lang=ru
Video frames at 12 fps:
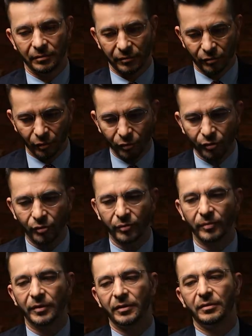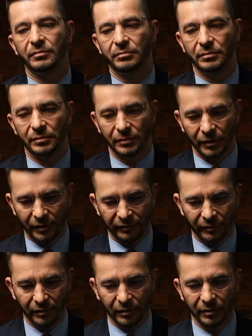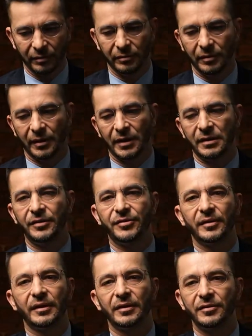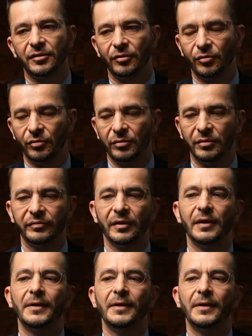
социума, его различных институтов,